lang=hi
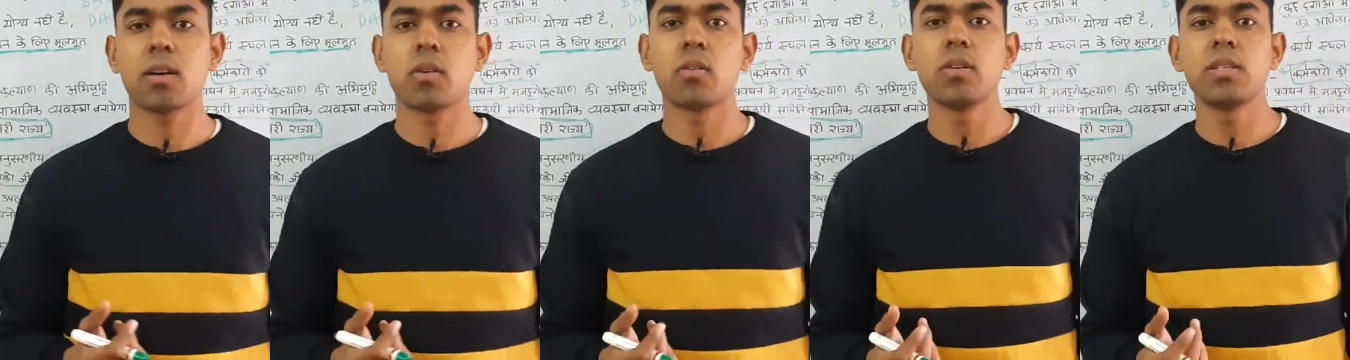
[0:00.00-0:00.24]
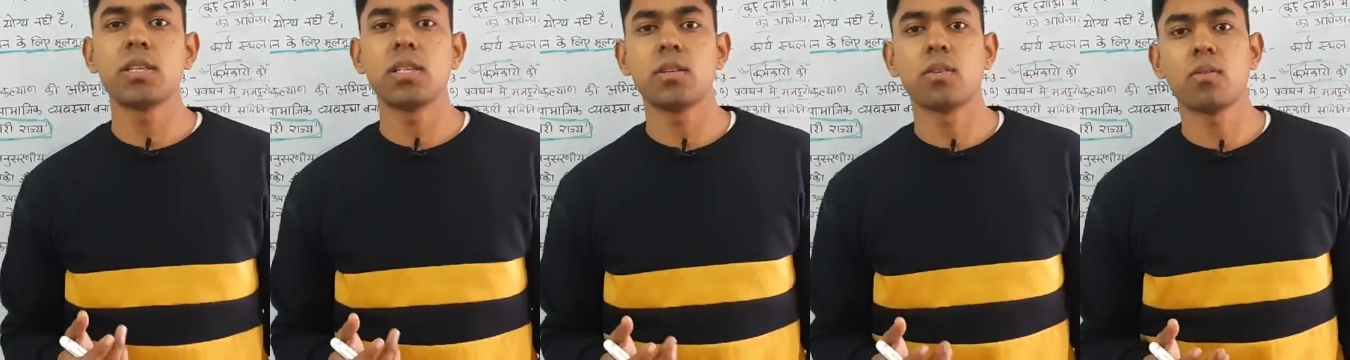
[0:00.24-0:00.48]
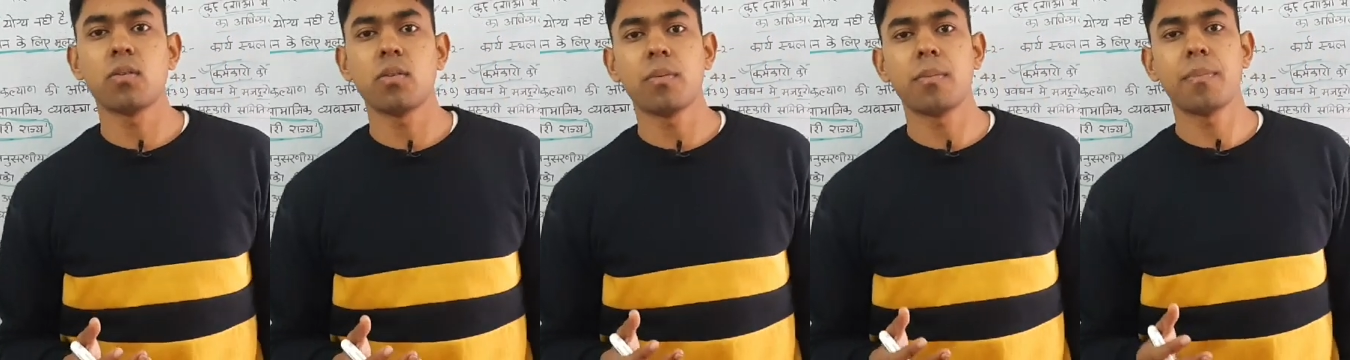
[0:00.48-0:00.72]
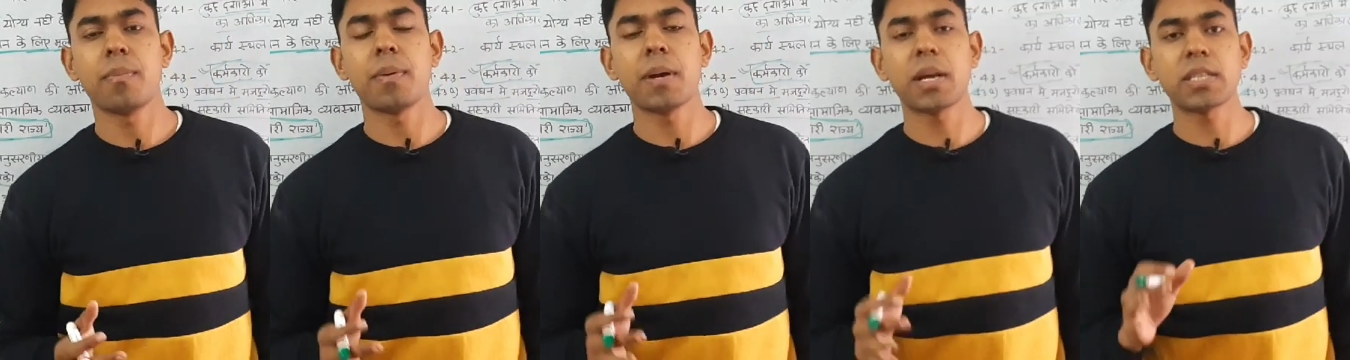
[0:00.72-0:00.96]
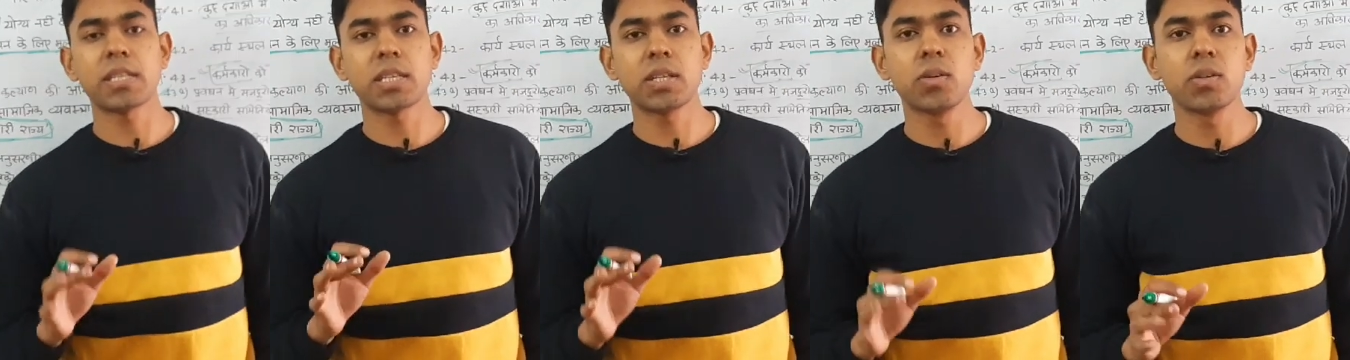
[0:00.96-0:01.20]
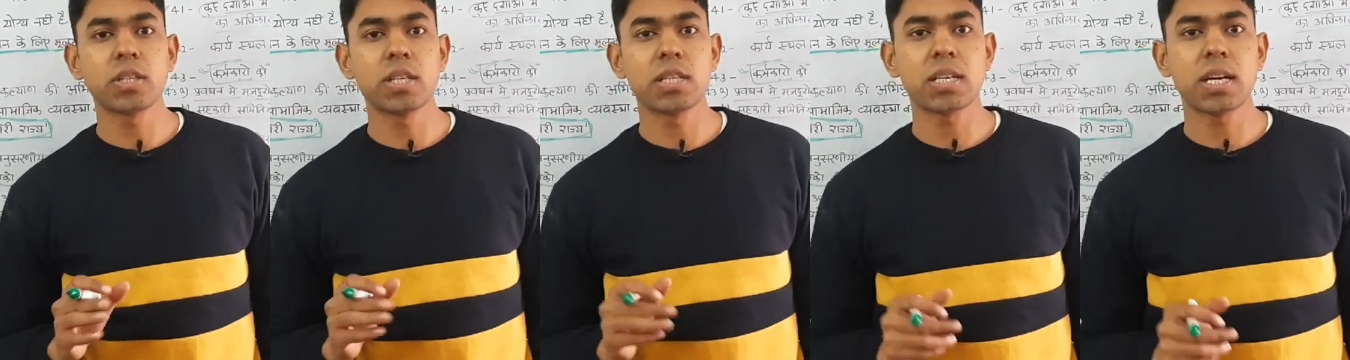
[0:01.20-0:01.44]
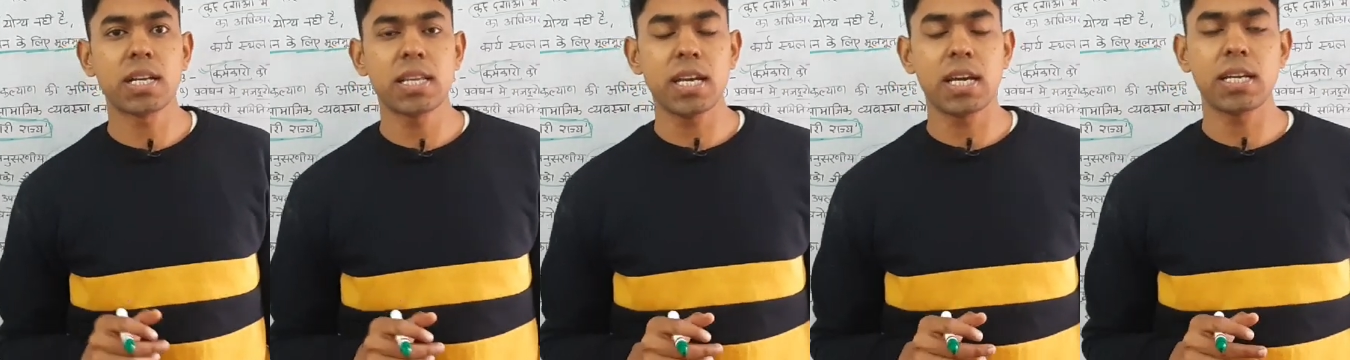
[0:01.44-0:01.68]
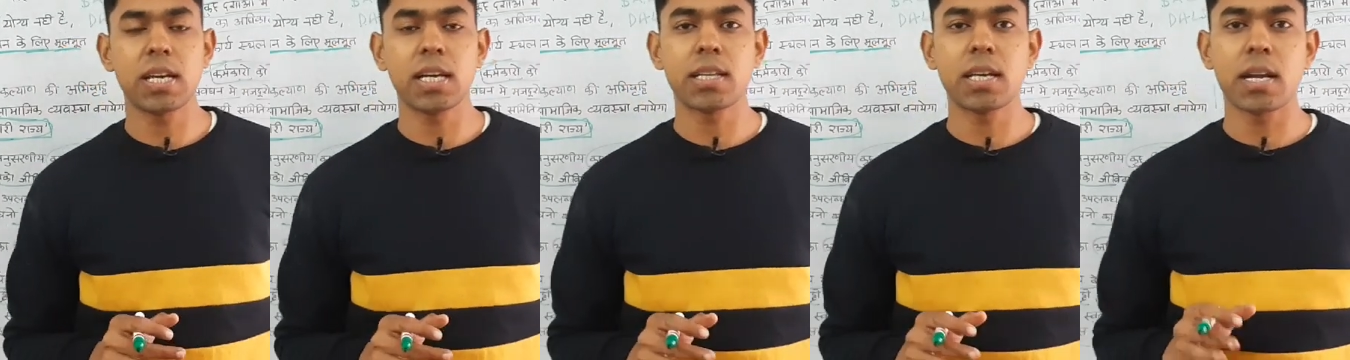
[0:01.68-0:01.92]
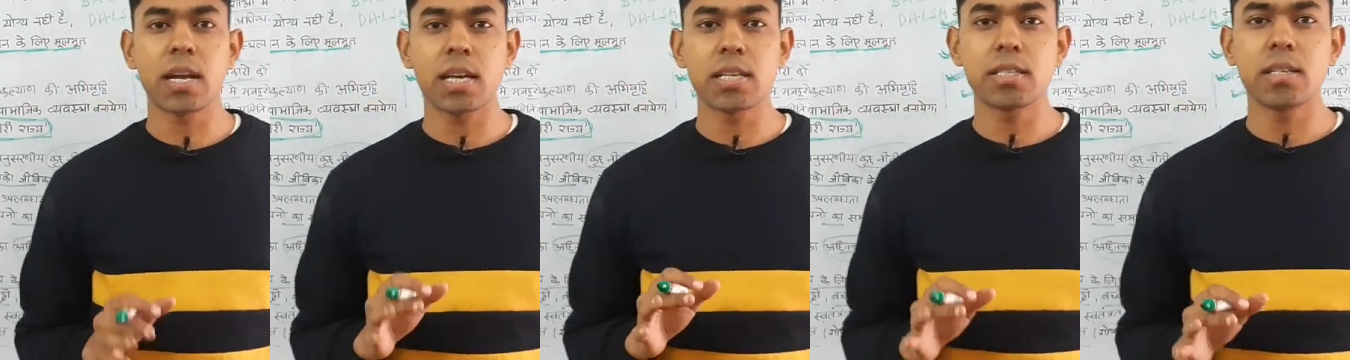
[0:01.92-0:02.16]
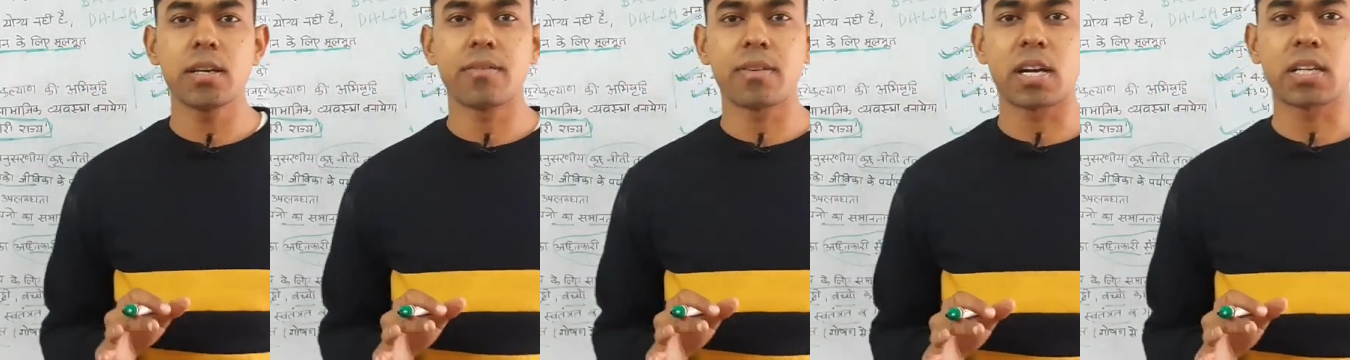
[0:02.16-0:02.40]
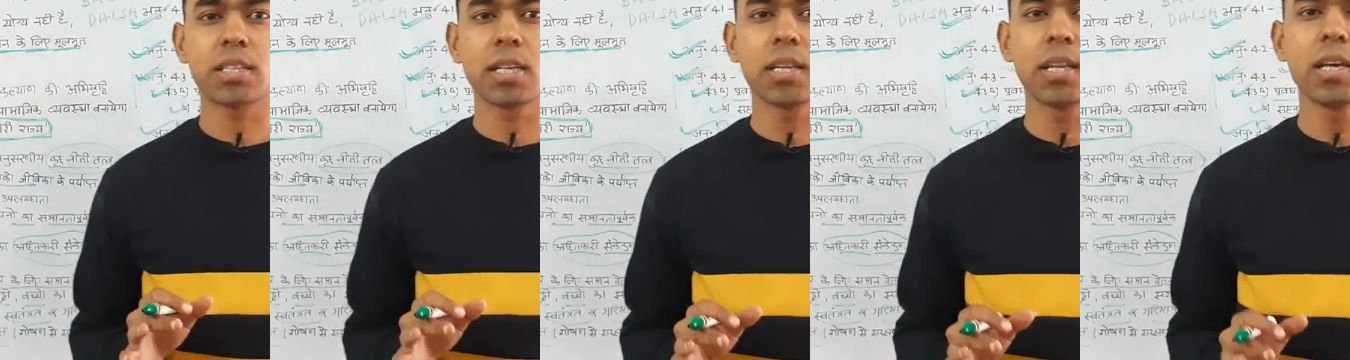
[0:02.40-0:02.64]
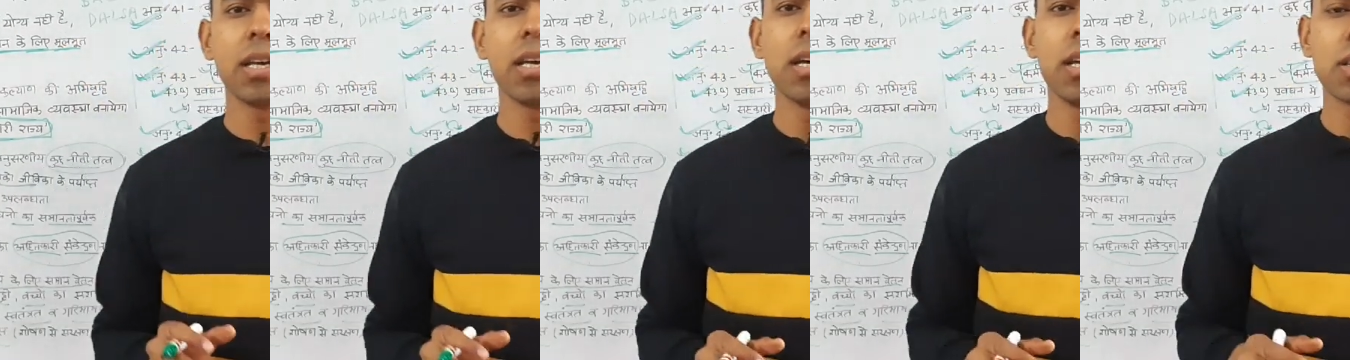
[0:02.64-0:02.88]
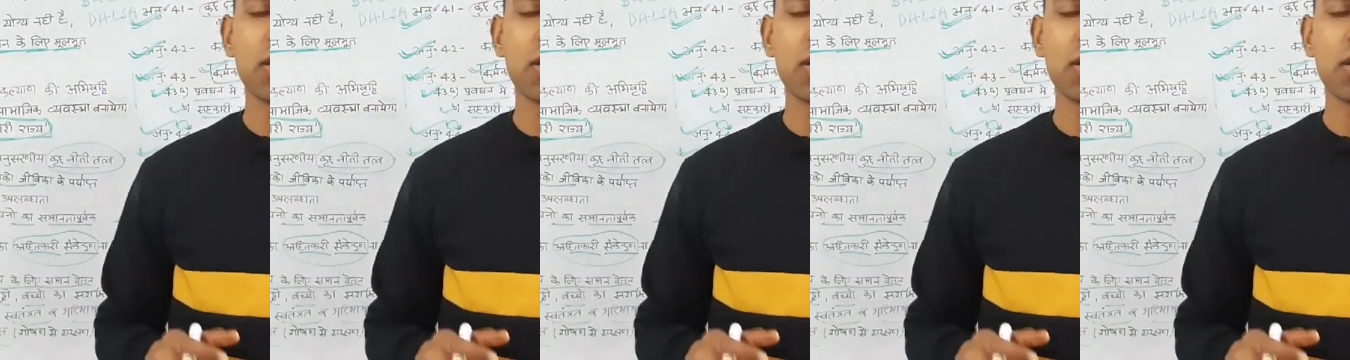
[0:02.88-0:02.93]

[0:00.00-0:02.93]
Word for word: कोई चीज़ों को विरासत घोषित कर दिया जाता है राष्ट्रीय विरासत